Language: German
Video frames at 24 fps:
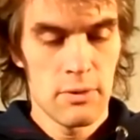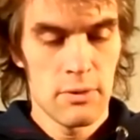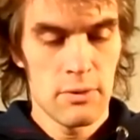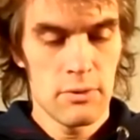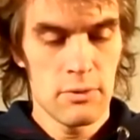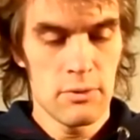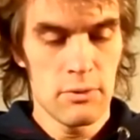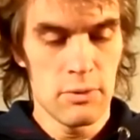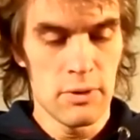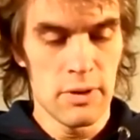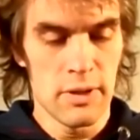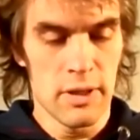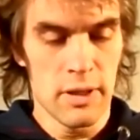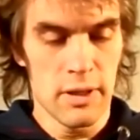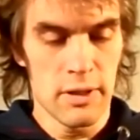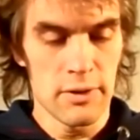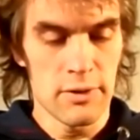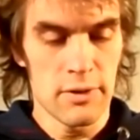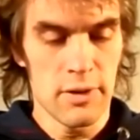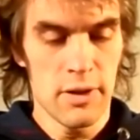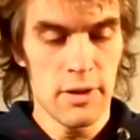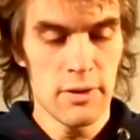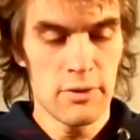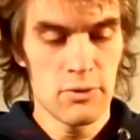
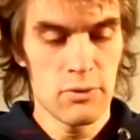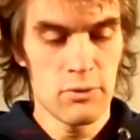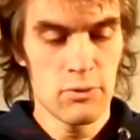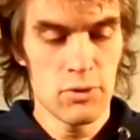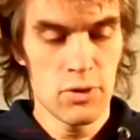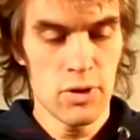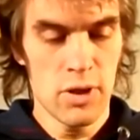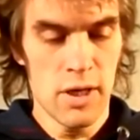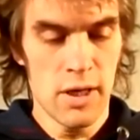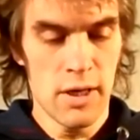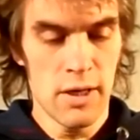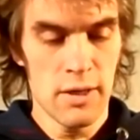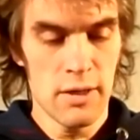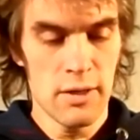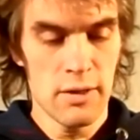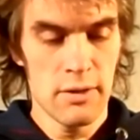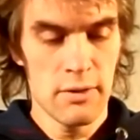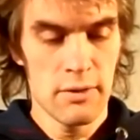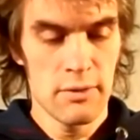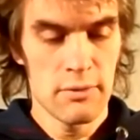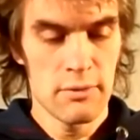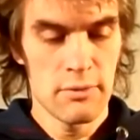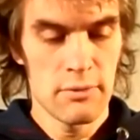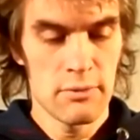Solidaritätszuschlag,
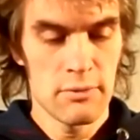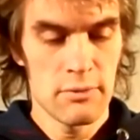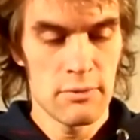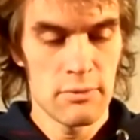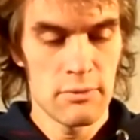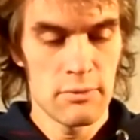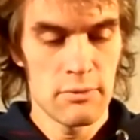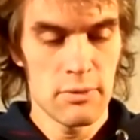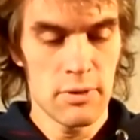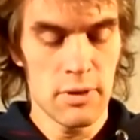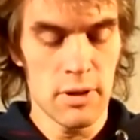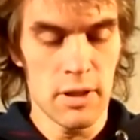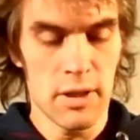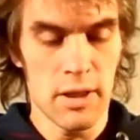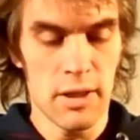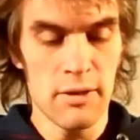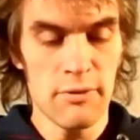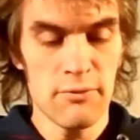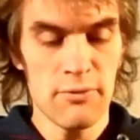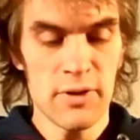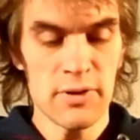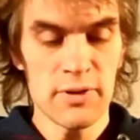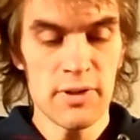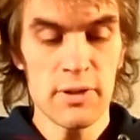
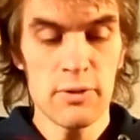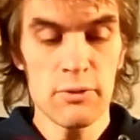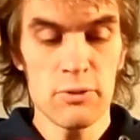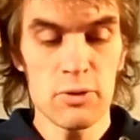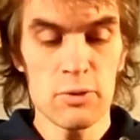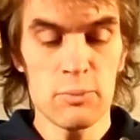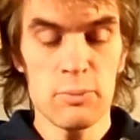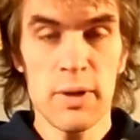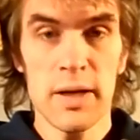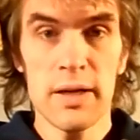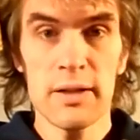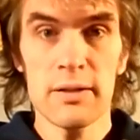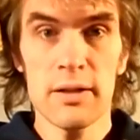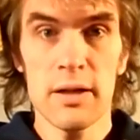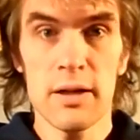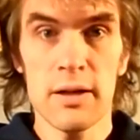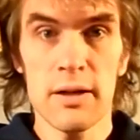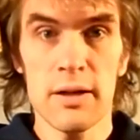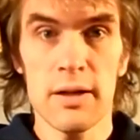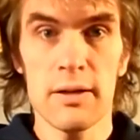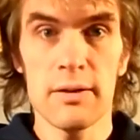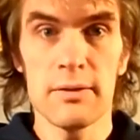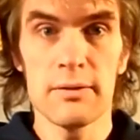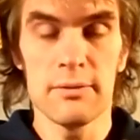
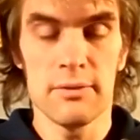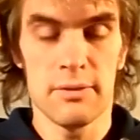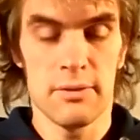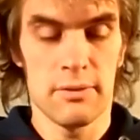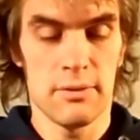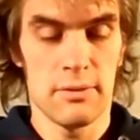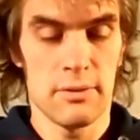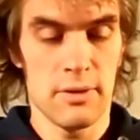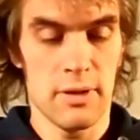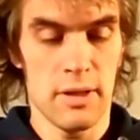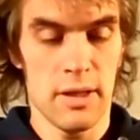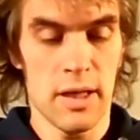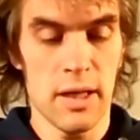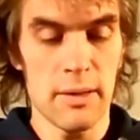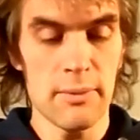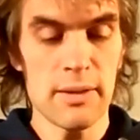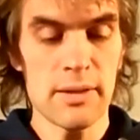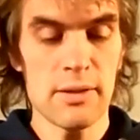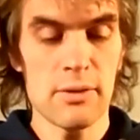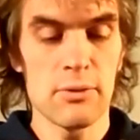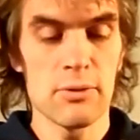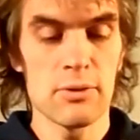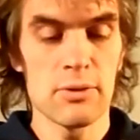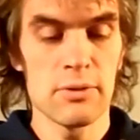Rentenversicherungsbeitrag,
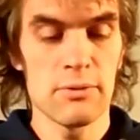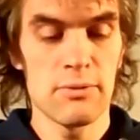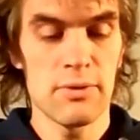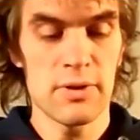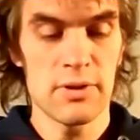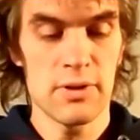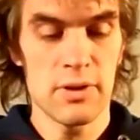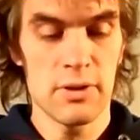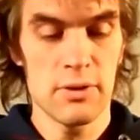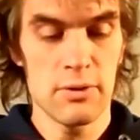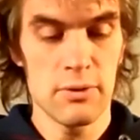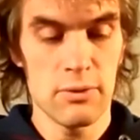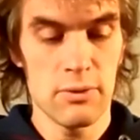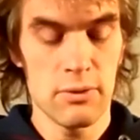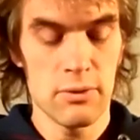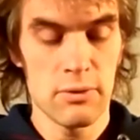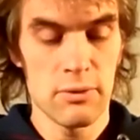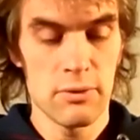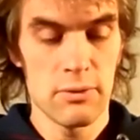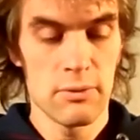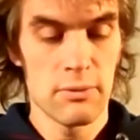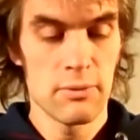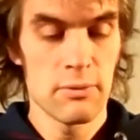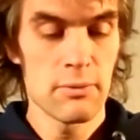Arbeitslosenversicherung
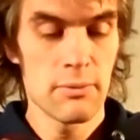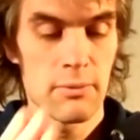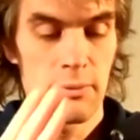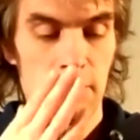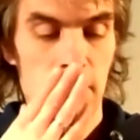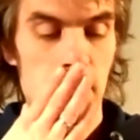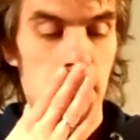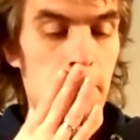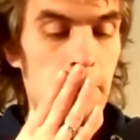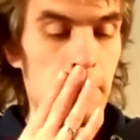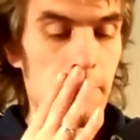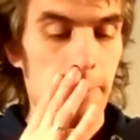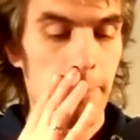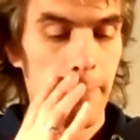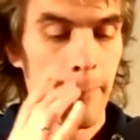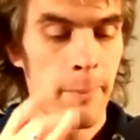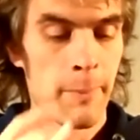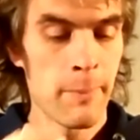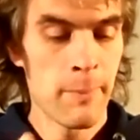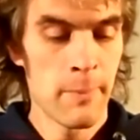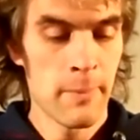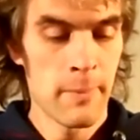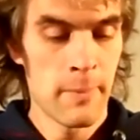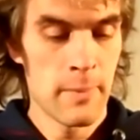
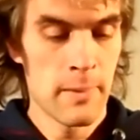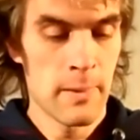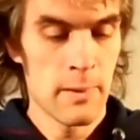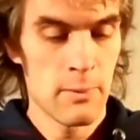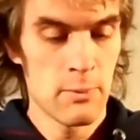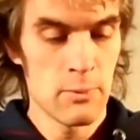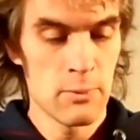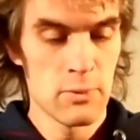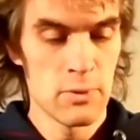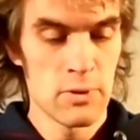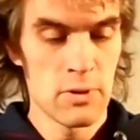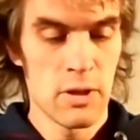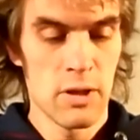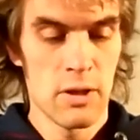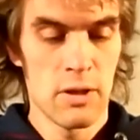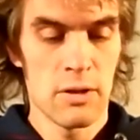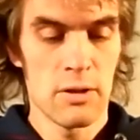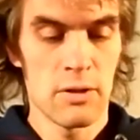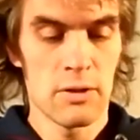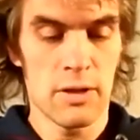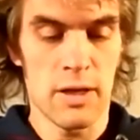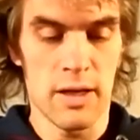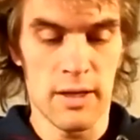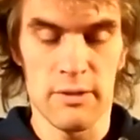und
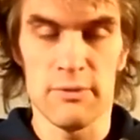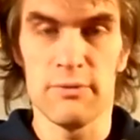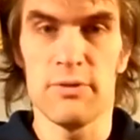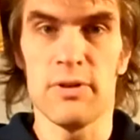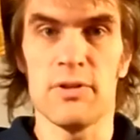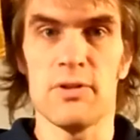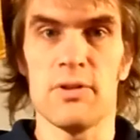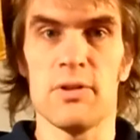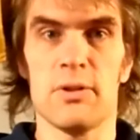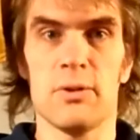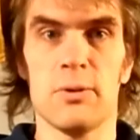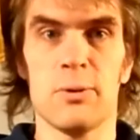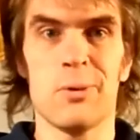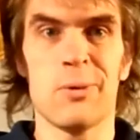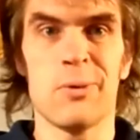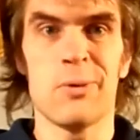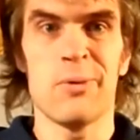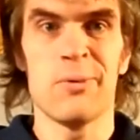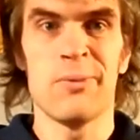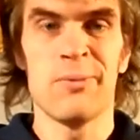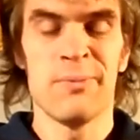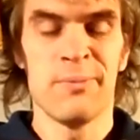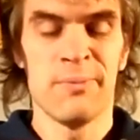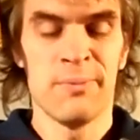Krankenversicherung.
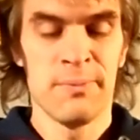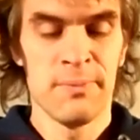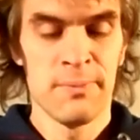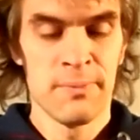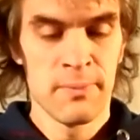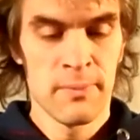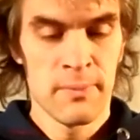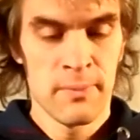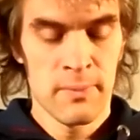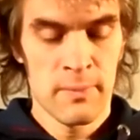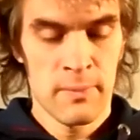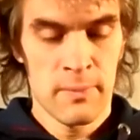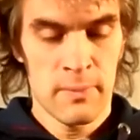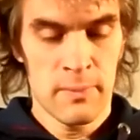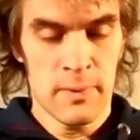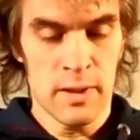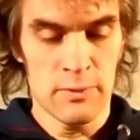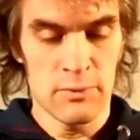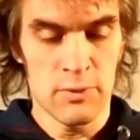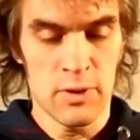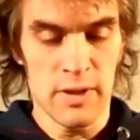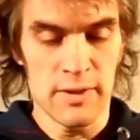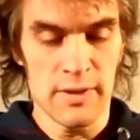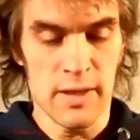Das
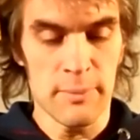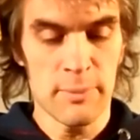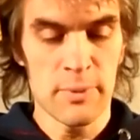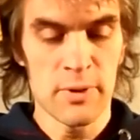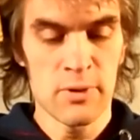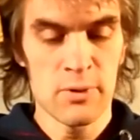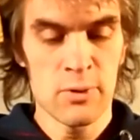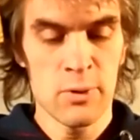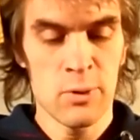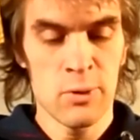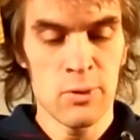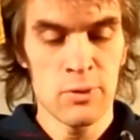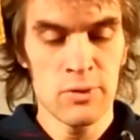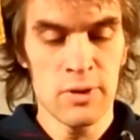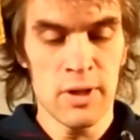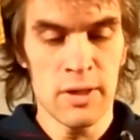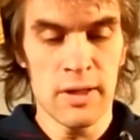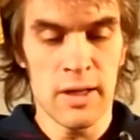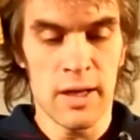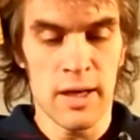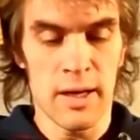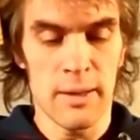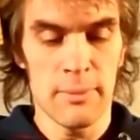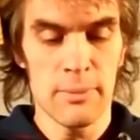wird also abgezogen. Dann
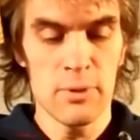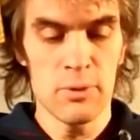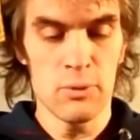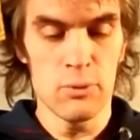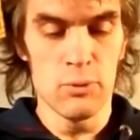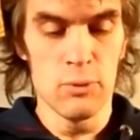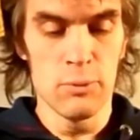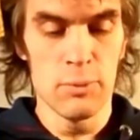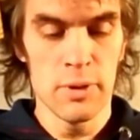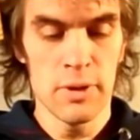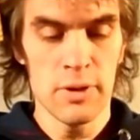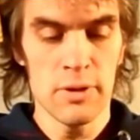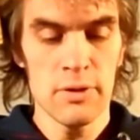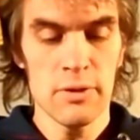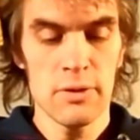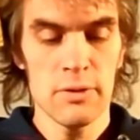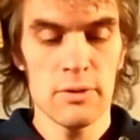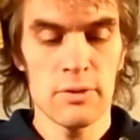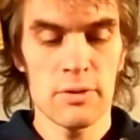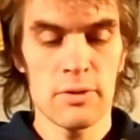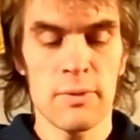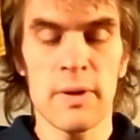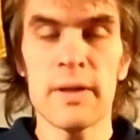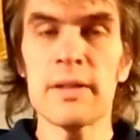habe ich übrig
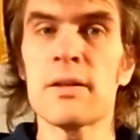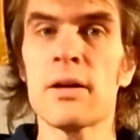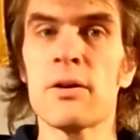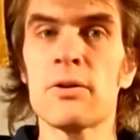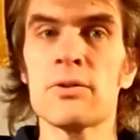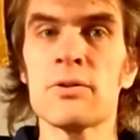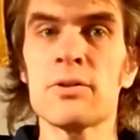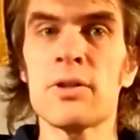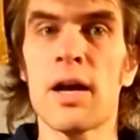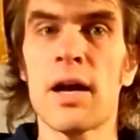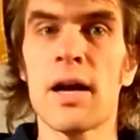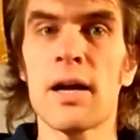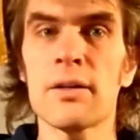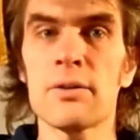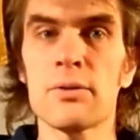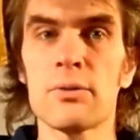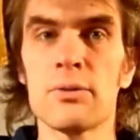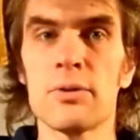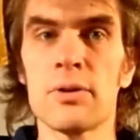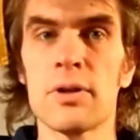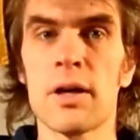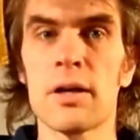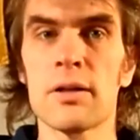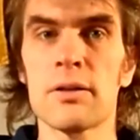
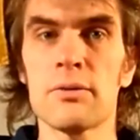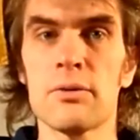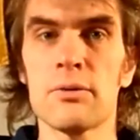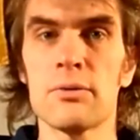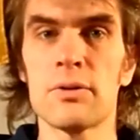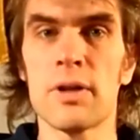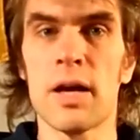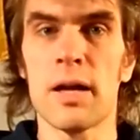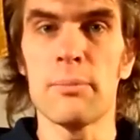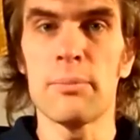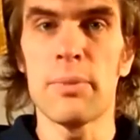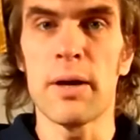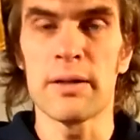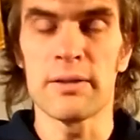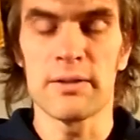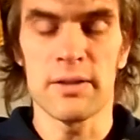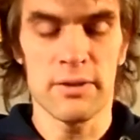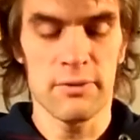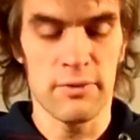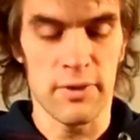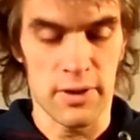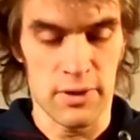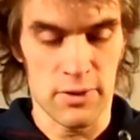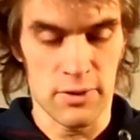2800 und ein paar
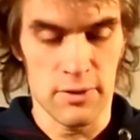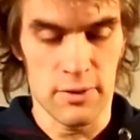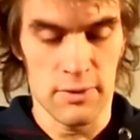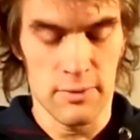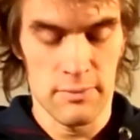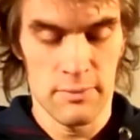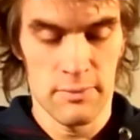zerquetschte.